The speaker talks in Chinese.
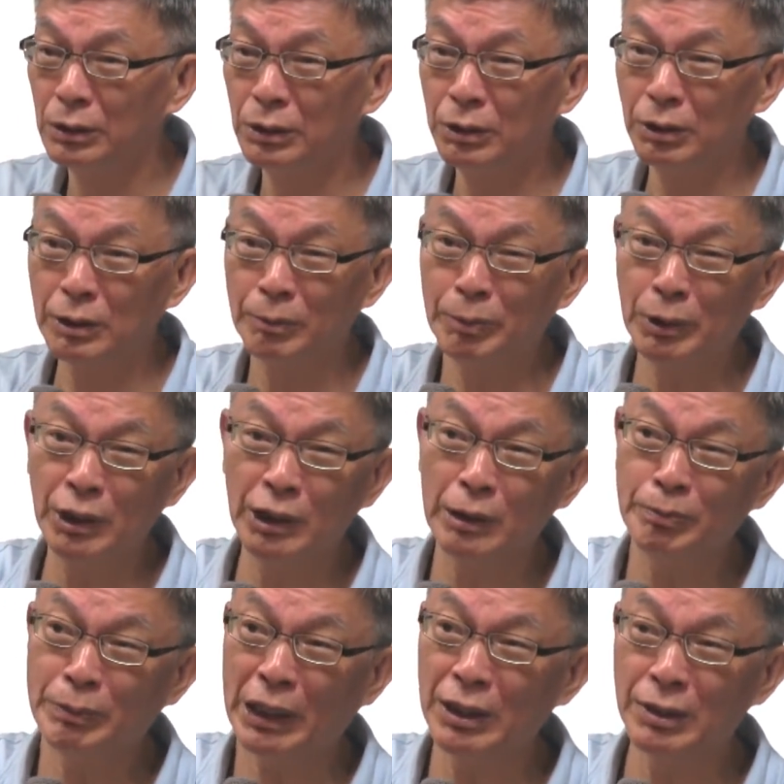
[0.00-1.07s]
就是玻璃
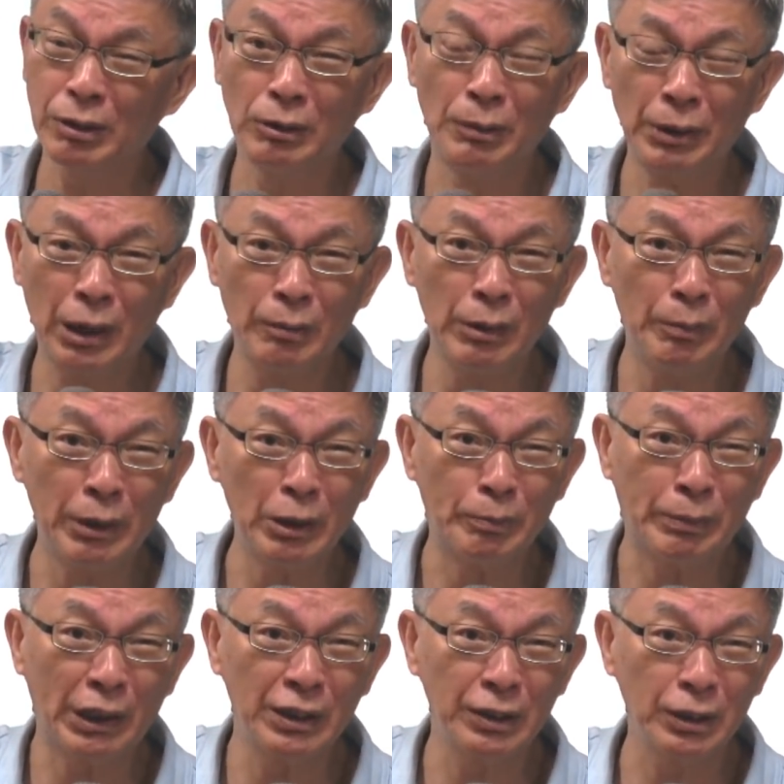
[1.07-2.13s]
跟芭蕾是我们根本没有
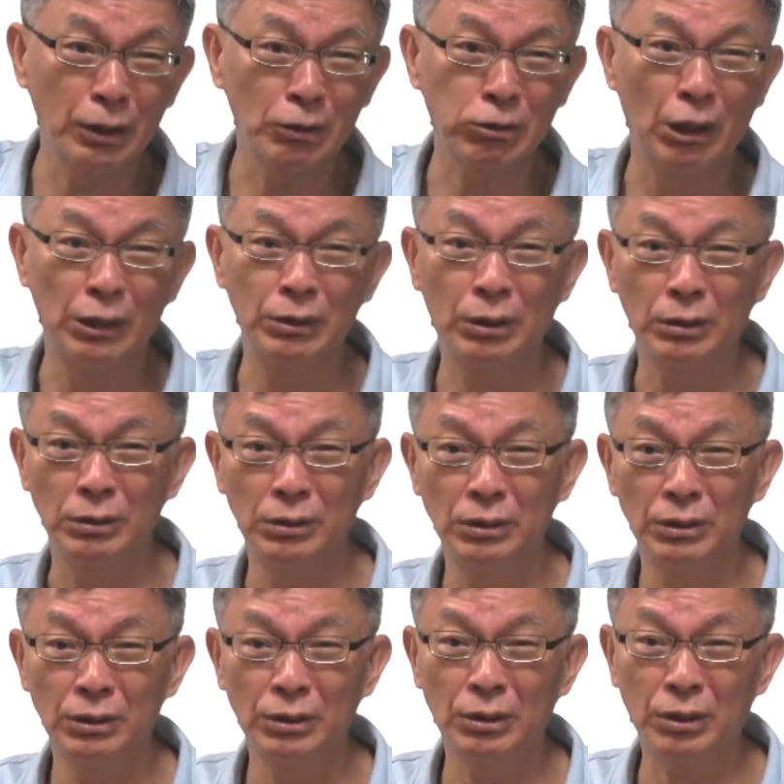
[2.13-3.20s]
芭蕾这个传统，
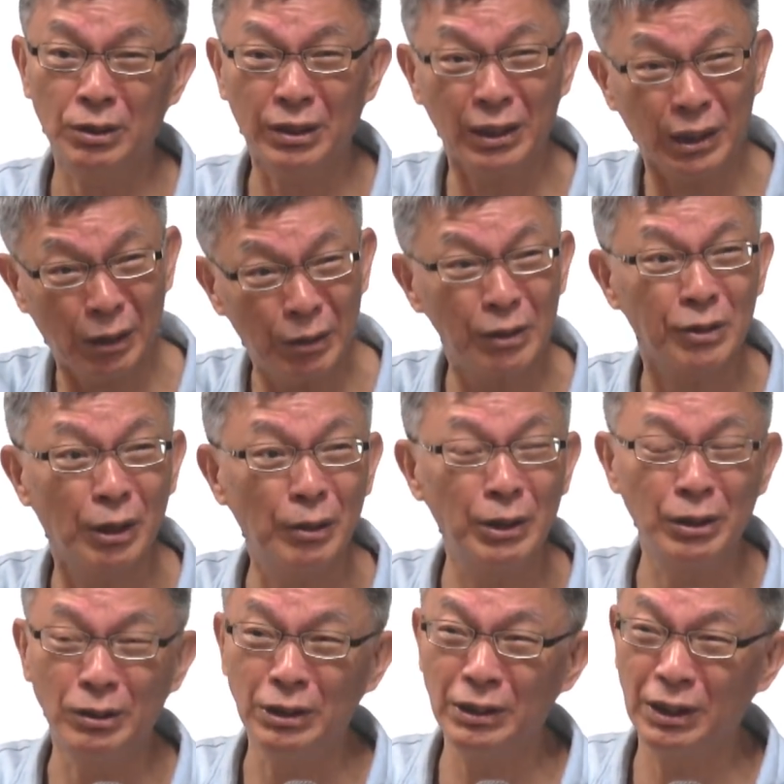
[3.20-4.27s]
在台湾稍
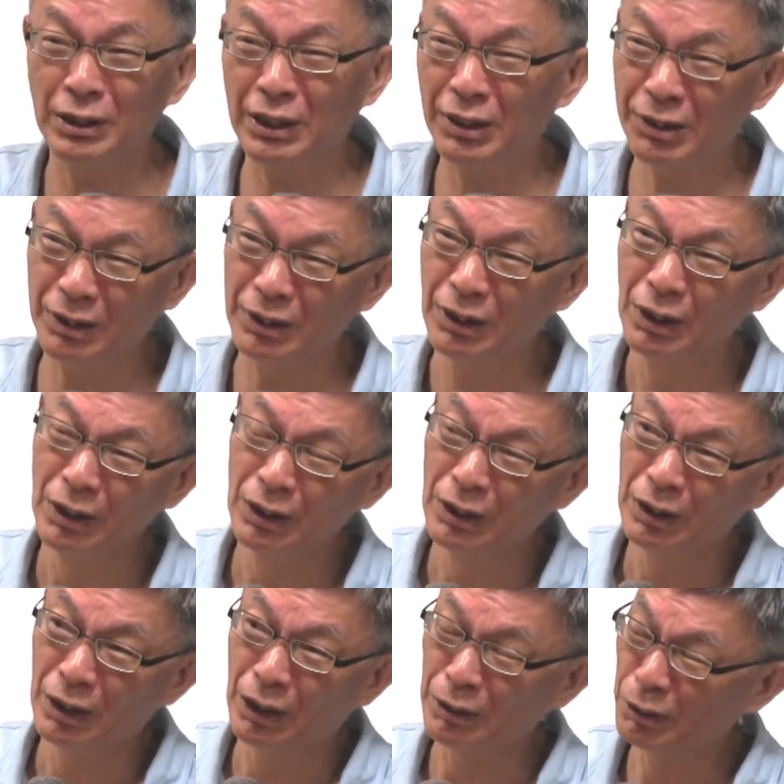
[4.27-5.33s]
微有一点，但是
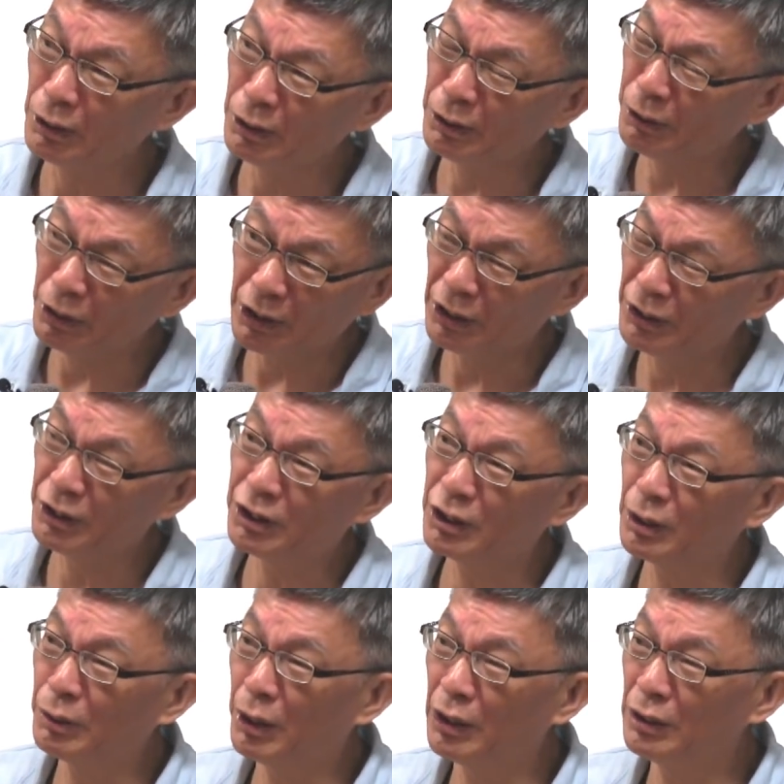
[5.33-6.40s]
很多人觉得很
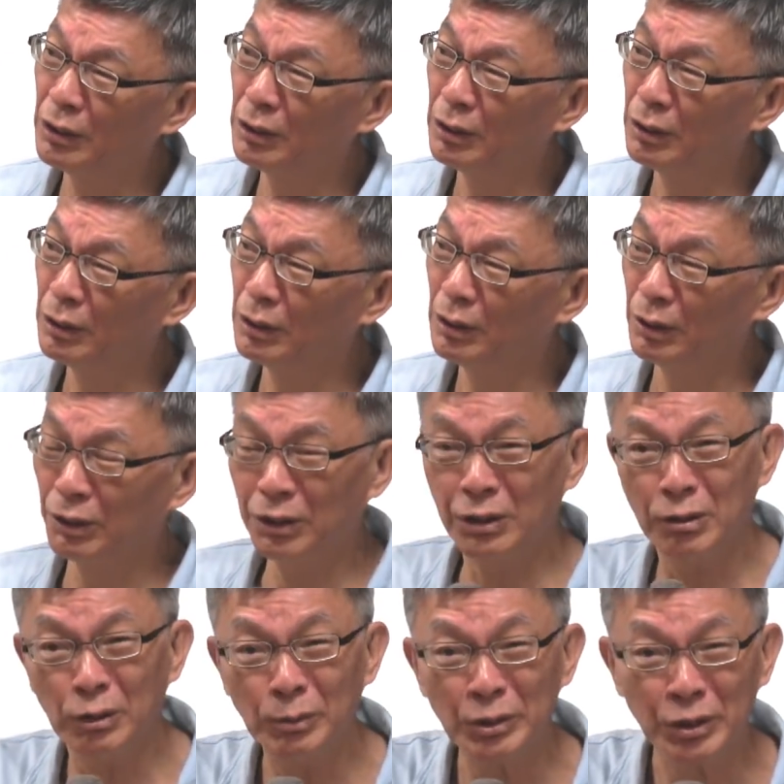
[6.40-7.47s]
奇怪，这
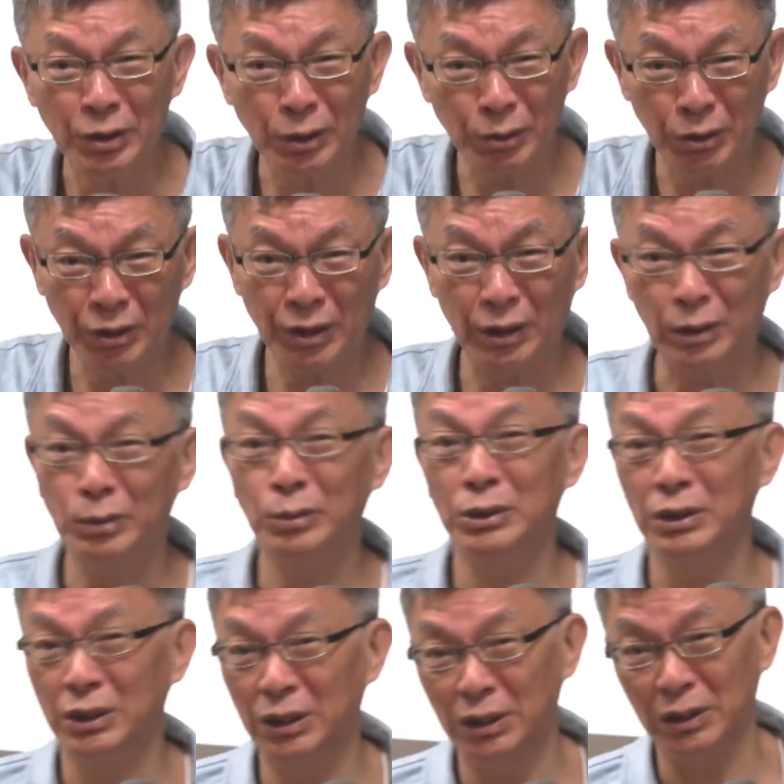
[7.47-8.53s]
是我们哲学上的
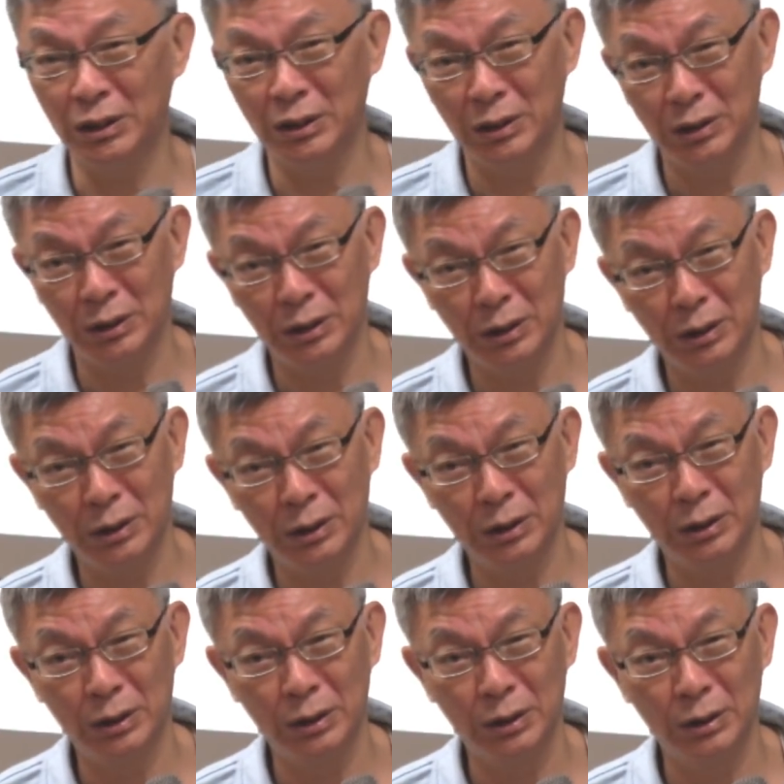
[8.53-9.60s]
问
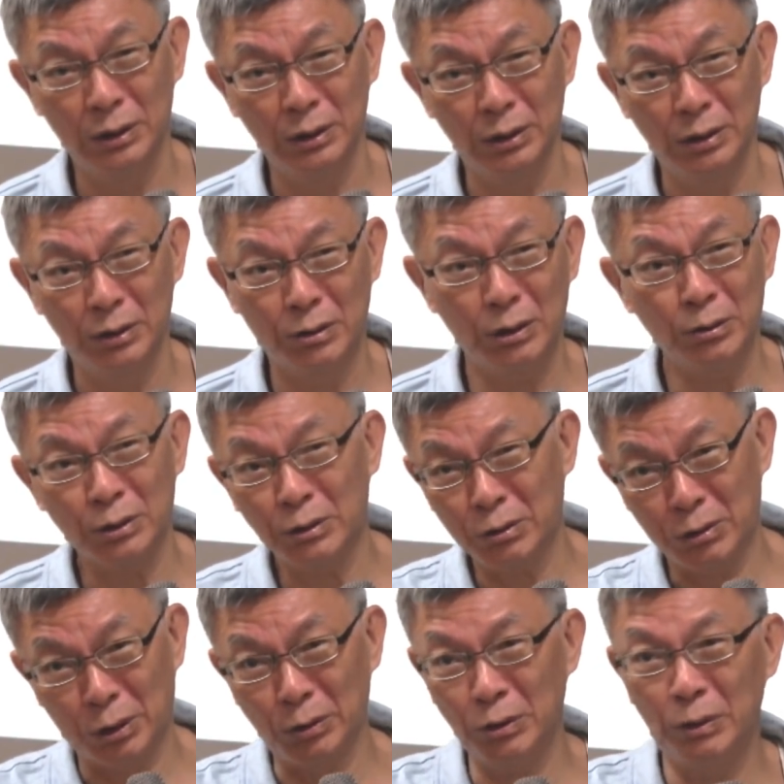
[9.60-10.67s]
题。”所以，我
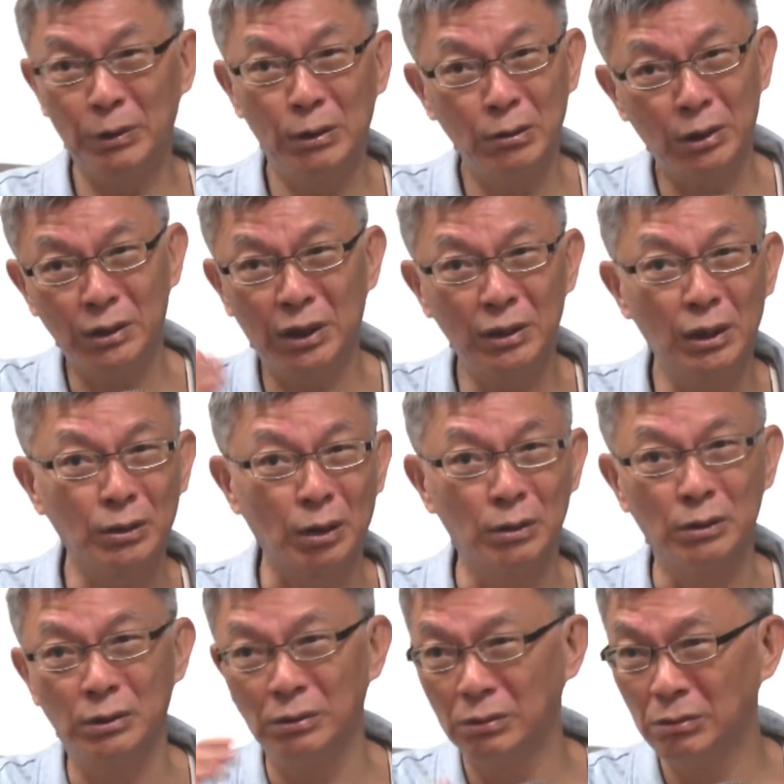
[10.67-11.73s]
同学们如果听得懂。